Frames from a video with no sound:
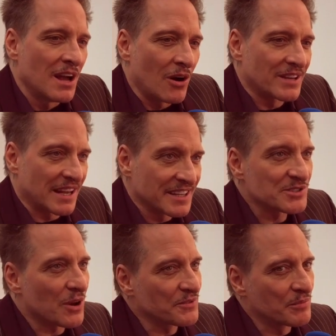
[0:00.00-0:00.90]
Und dann
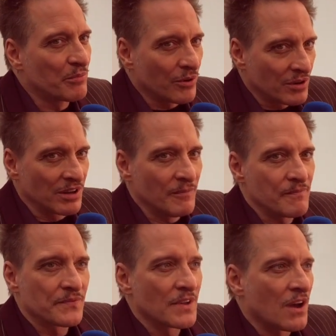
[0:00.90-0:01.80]
gehst du auf die Bühne
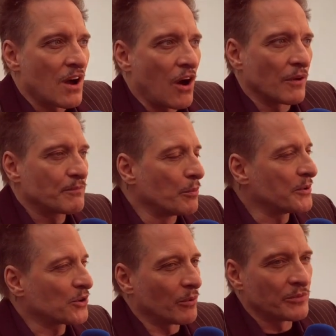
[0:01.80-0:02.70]
und
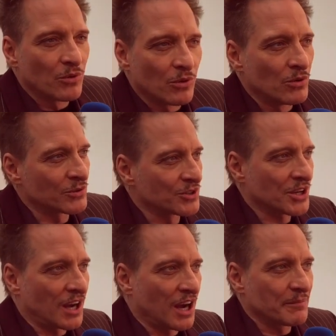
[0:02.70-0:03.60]
Publikum johlt und
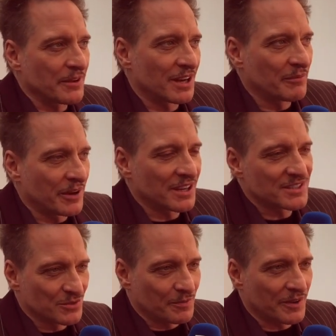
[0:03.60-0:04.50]
schreit, Bela Bela,
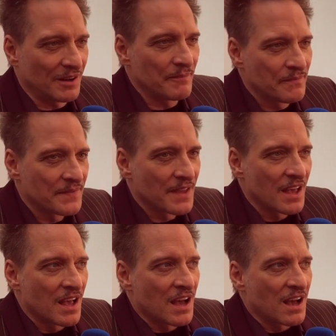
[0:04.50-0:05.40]
super.
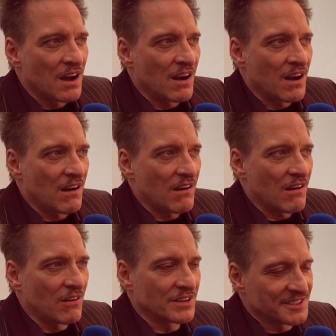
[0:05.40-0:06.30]

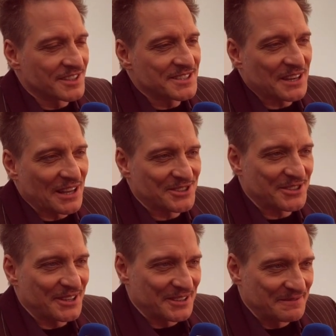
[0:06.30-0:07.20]
Und dann sind sie ganz
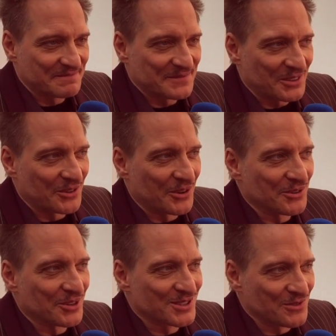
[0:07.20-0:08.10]
still und
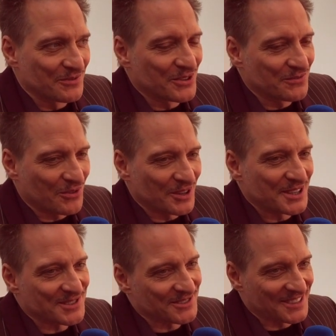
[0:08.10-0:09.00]
hören nur zu, wie du
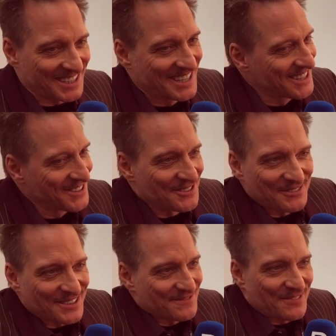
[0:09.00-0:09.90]
vorliest. Und das ist
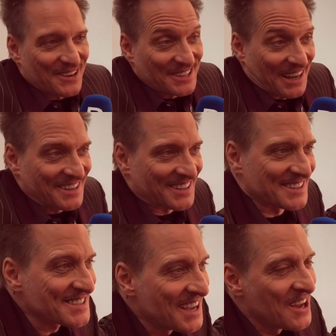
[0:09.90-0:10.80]
natürlich was völlig
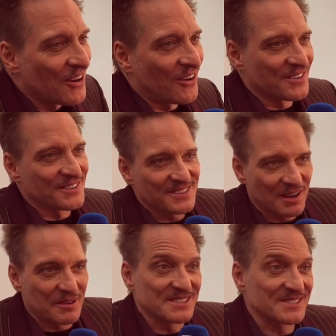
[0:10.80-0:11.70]
anderes. Und,
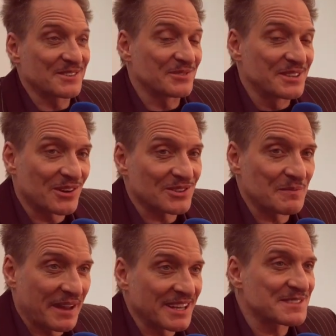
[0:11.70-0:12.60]
aber es ist natürlich auch
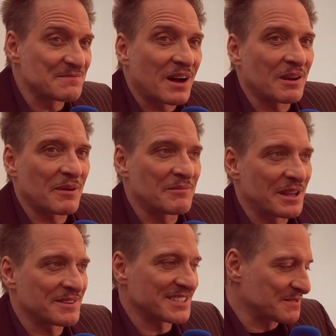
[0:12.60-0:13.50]
zum ersten Mal in meinem
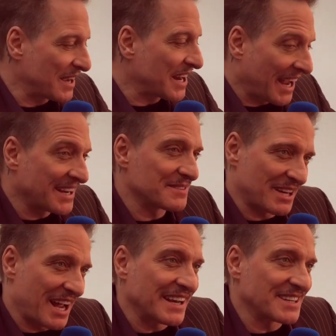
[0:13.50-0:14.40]
Leben, dass ich meine eigenen,
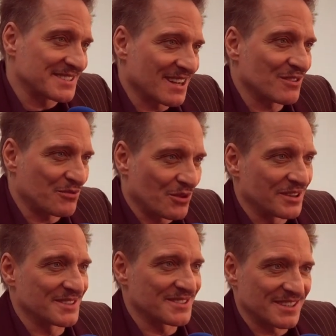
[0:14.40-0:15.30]
meine eigenen Sachen
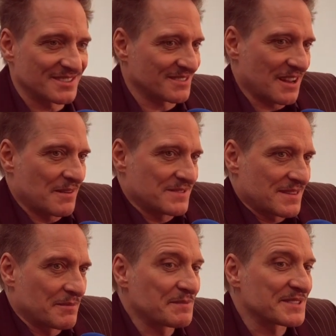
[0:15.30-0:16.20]
vorlese. Das,
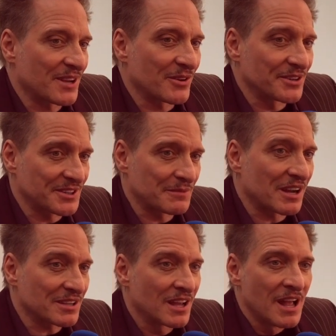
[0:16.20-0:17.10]
das habe ich bisher noch nicht
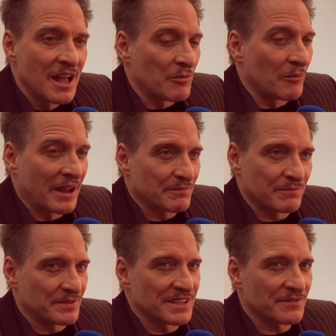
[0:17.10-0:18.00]
gemacht. Im Moment
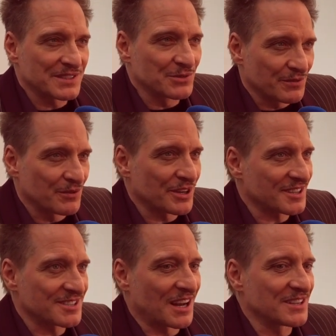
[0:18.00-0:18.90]
ich, versuche ich wirklich,
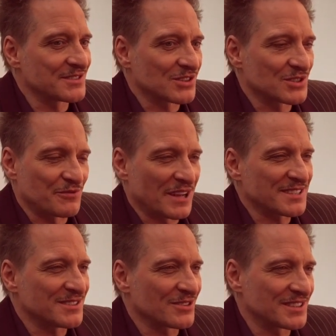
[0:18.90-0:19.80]
das alles noch zu
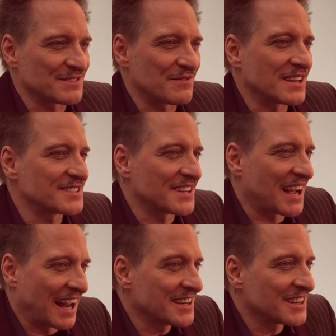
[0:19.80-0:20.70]
fassen, auch diesen wahnsinnigen
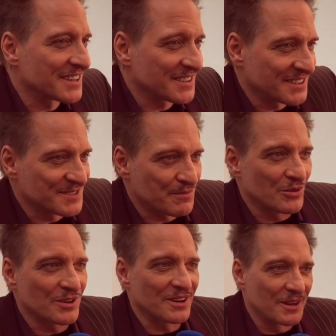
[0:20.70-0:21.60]
Anklang, den das
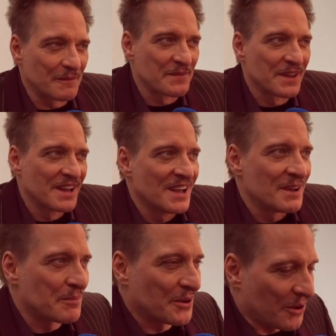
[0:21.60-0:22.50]
Buch äh,
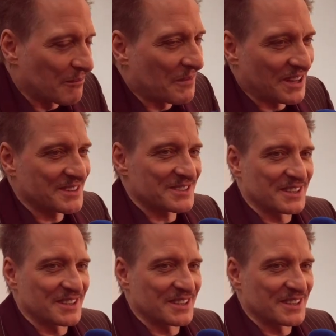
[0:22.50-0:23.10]
bekommen hat.